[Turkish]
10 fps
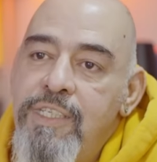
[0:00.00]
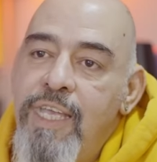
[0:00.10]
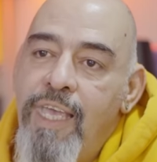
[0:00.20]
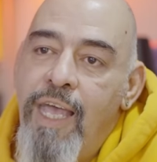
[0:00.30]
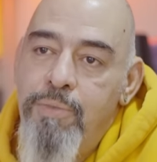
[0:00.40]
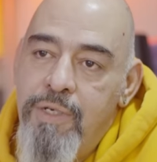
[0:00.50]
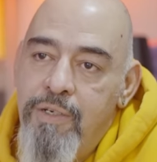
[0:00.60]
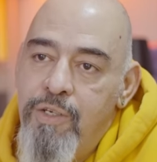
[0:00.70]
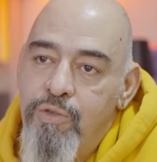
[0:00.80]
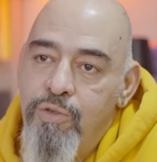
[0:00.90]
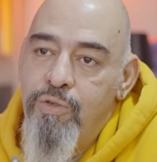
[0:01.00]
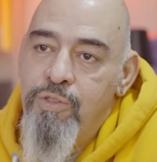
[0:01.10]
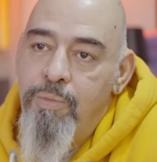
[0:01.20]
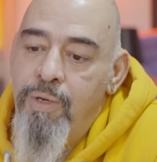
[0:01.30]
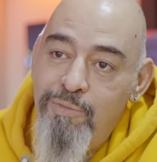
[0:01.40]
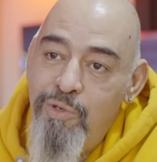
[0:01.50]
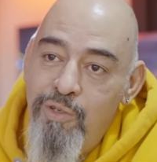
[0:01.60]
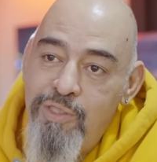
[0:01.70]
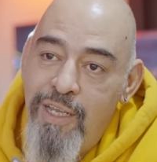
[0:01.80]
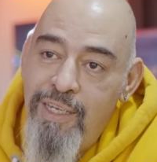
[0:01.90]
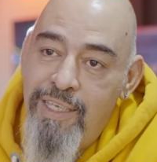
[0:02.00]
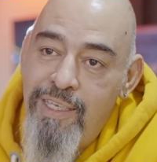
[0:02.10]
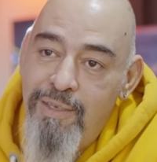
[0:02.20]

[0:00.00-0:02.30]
tekel bira üretiyordu o zaman. Bu özel iki